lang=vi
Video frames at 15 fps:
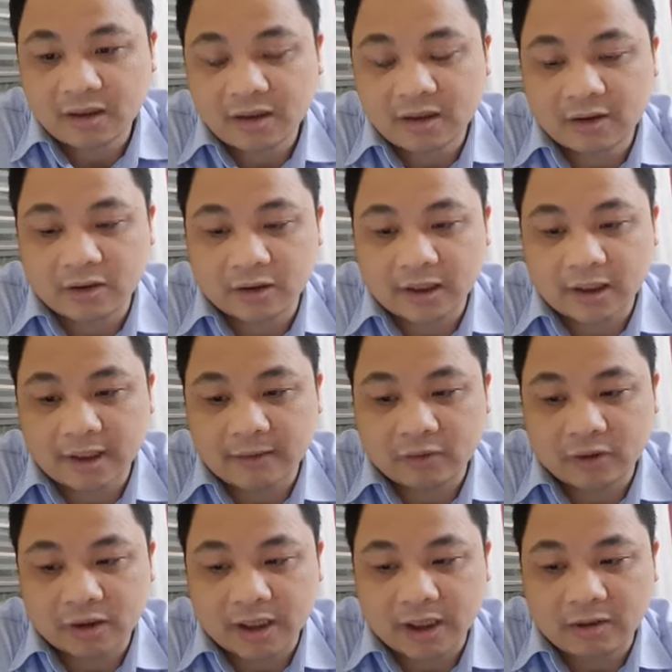Thế còn các em
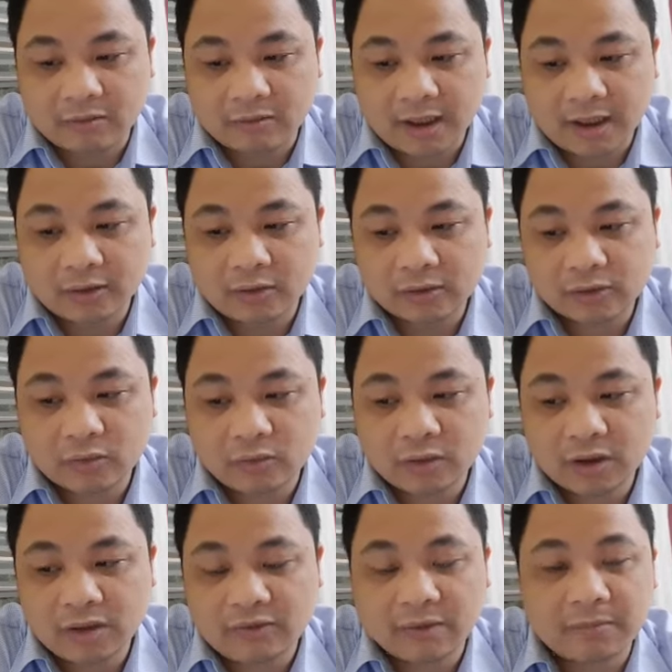có thể học các, nội dung
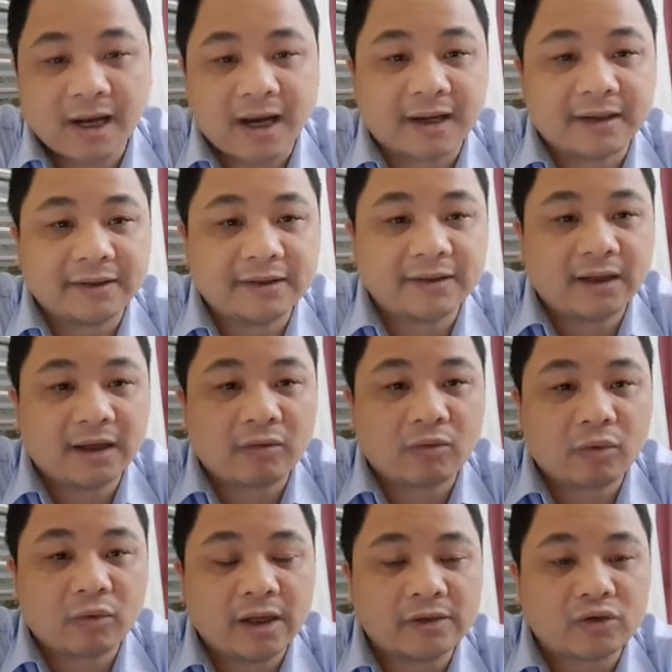nữa văn bản như là
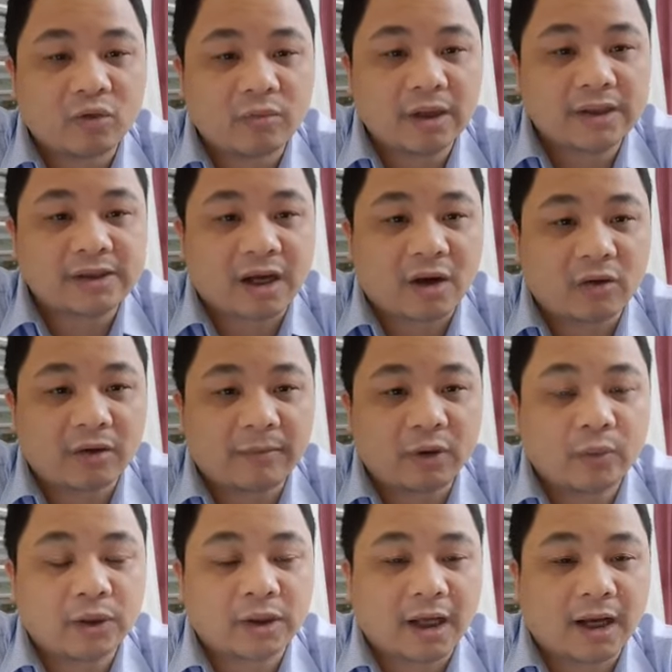quyết định số 16 năm
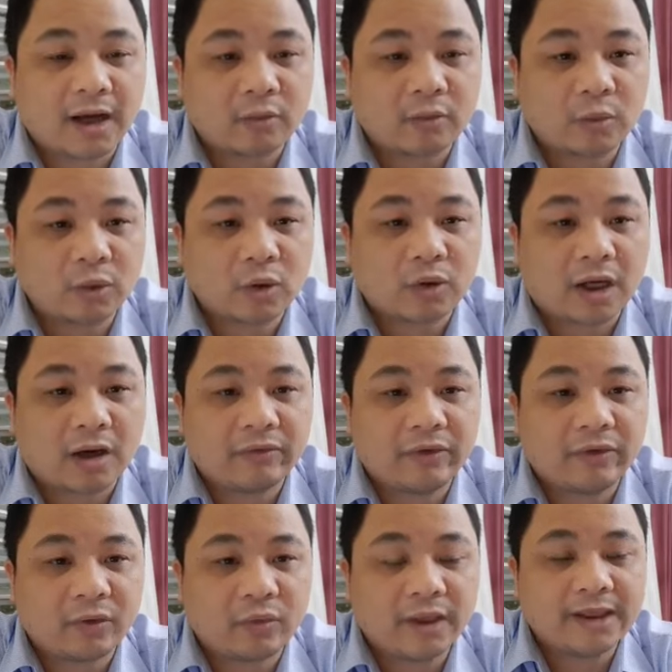2018 của Bộ Đào tạo
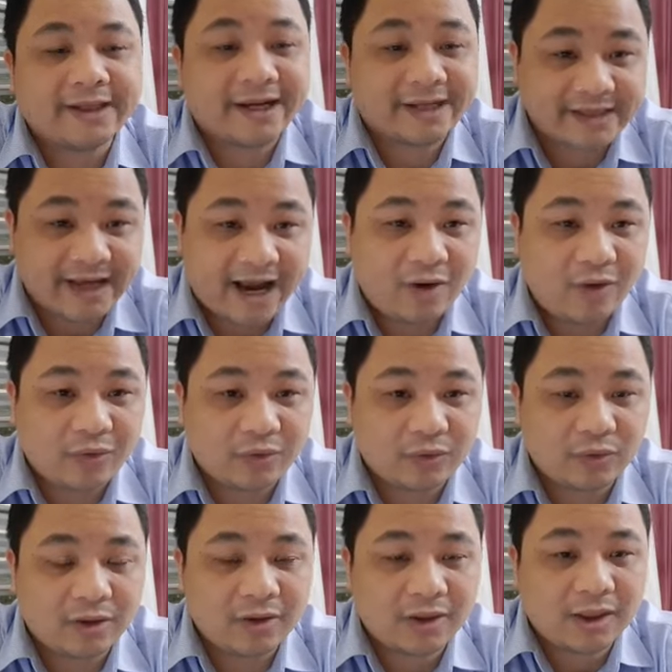về quyết định nhà giáo
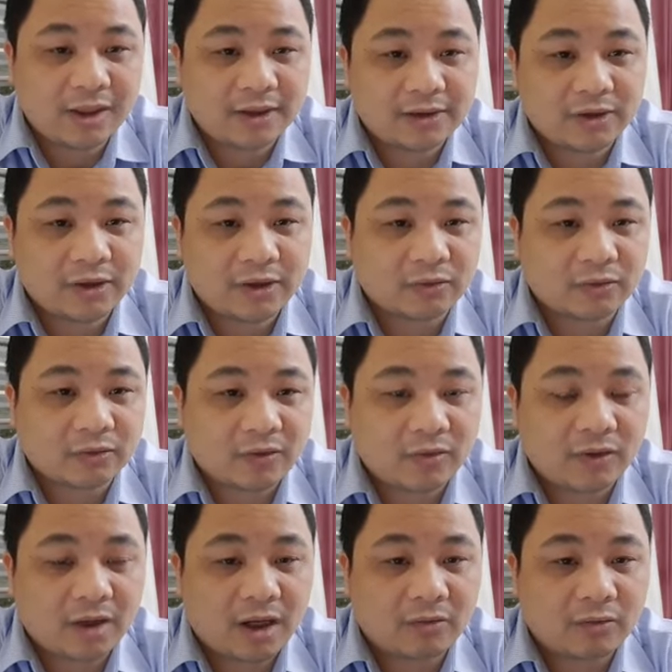đúng không? Rồi chúng ta
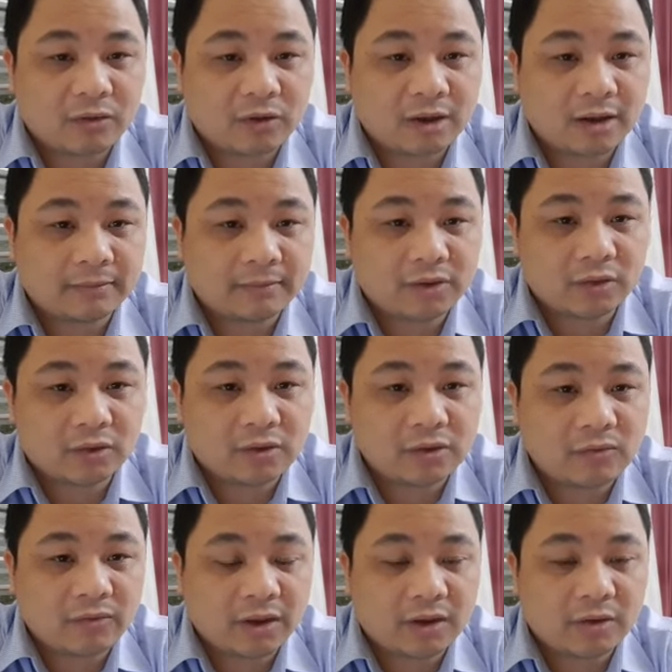cũng học ôn tập những nội
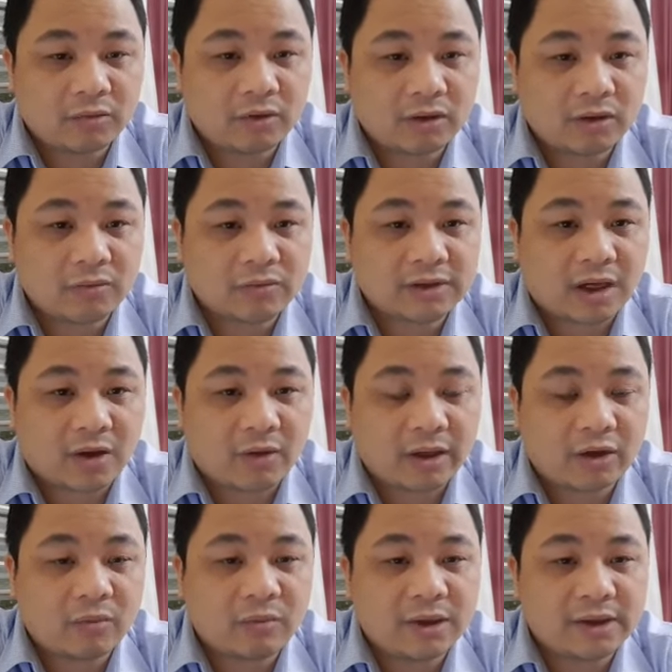dung về thông tư 06
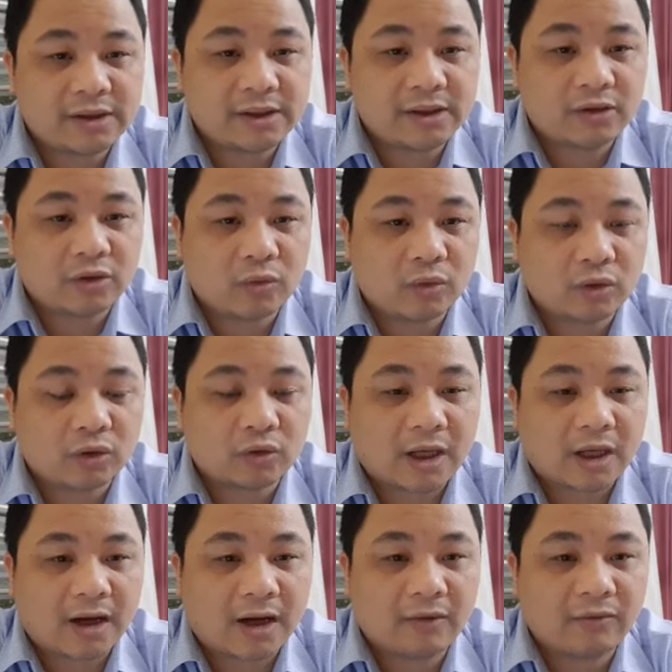2019 của Bộ Đào
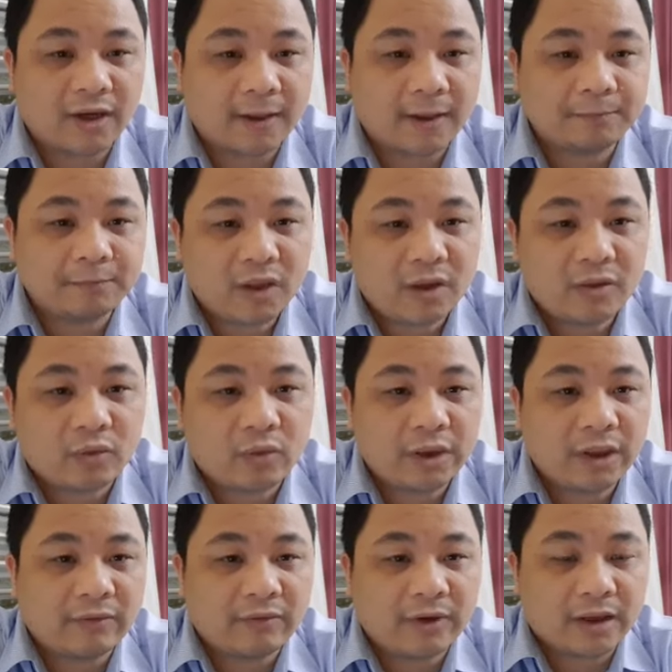tạo về quy
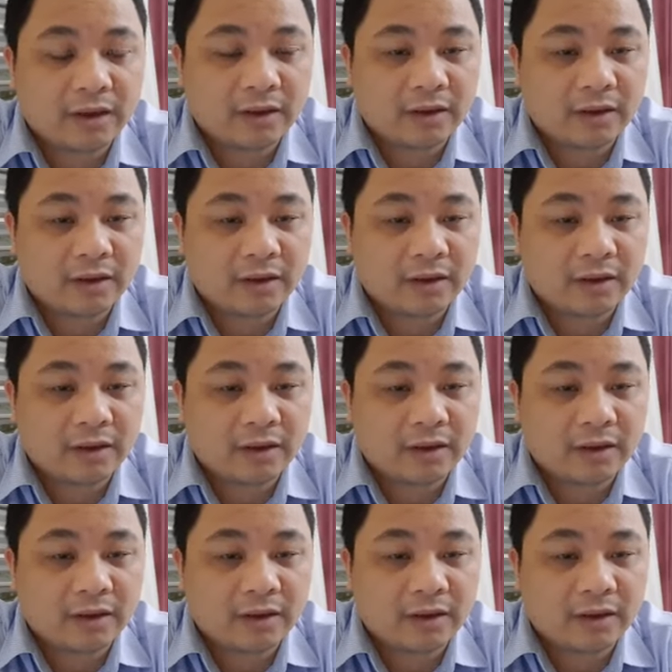định về